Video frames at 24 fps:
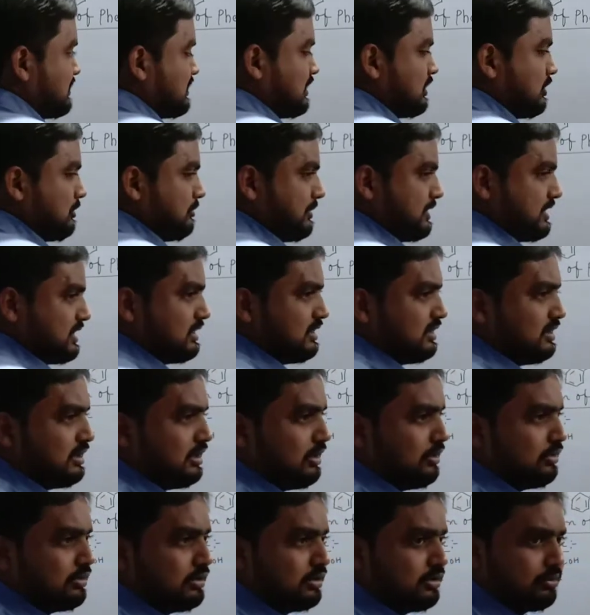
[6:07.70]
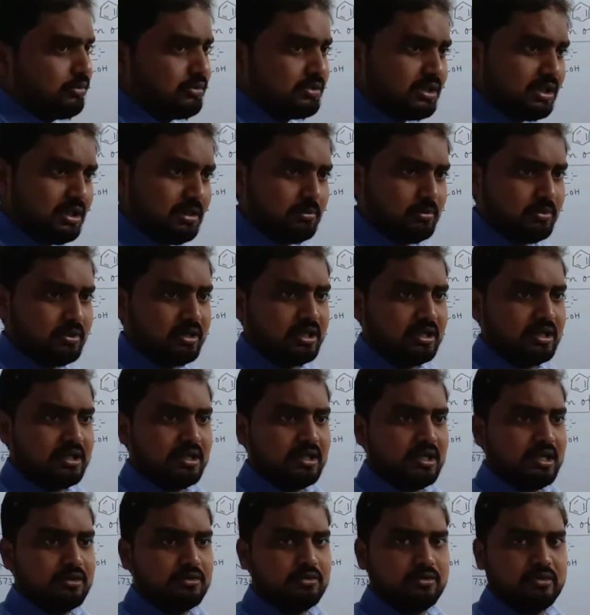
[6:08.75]
का टेम्परेचर देना होता है तो उसके लिए हम लोग करते
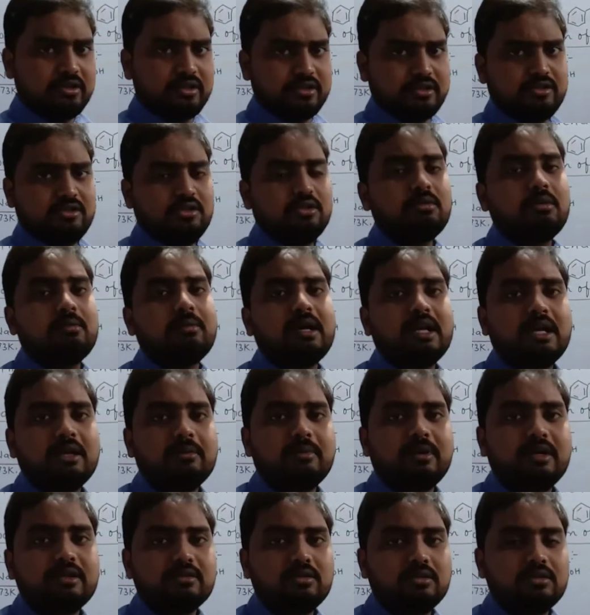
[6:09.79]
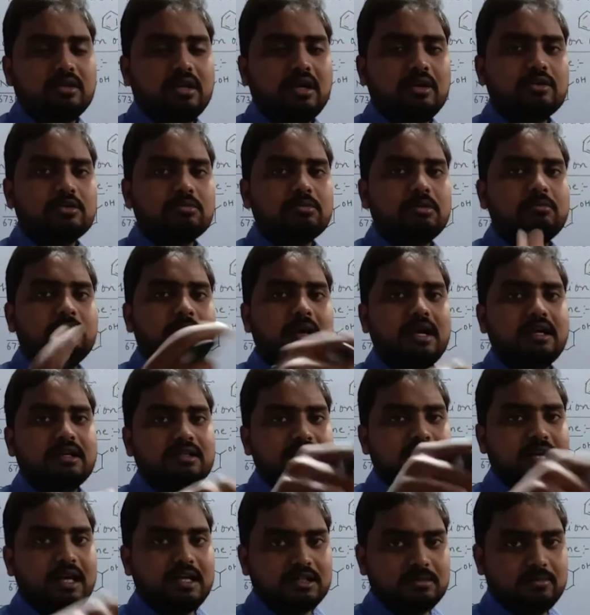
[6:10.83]
क्या जो टेस्ट ट्यूब हमारे पास होता है उसमें हम बाहर
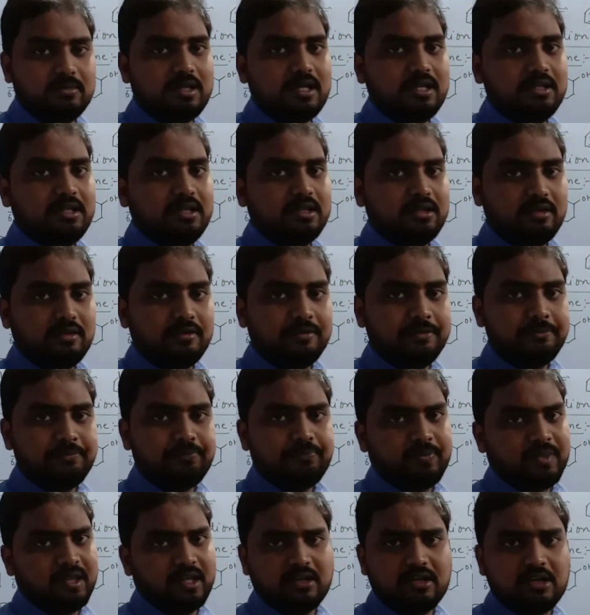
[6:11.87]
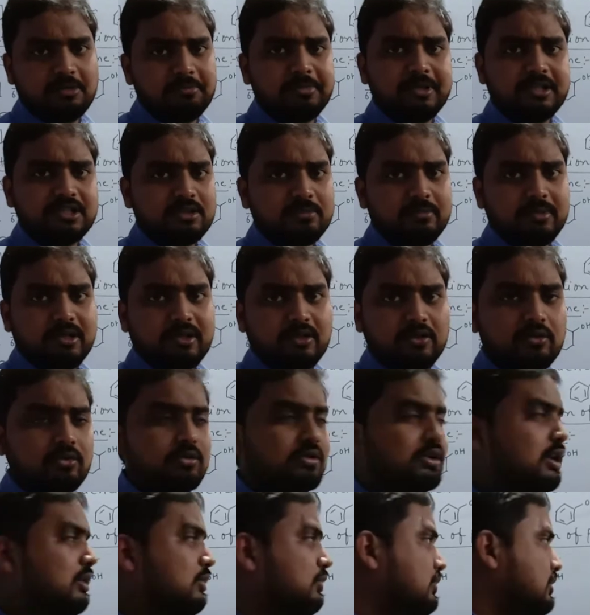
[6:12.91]
से आइस मिला देते हैं टेम्परेचर मेंटेन हो
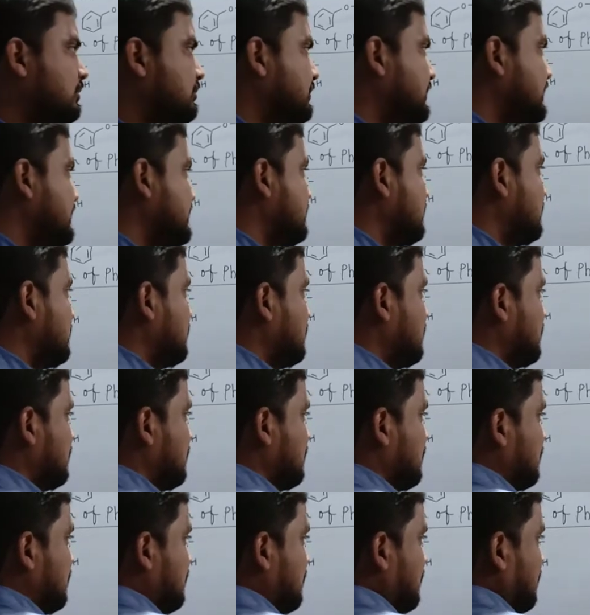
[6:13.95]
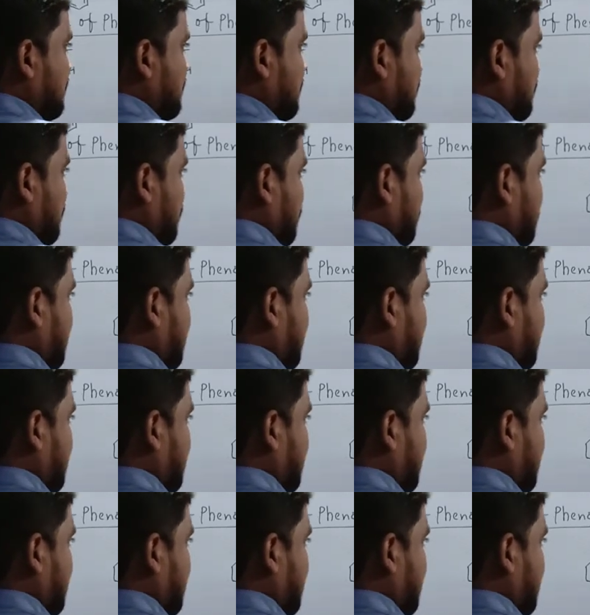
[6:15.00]
गया लो टेम्परेचर तो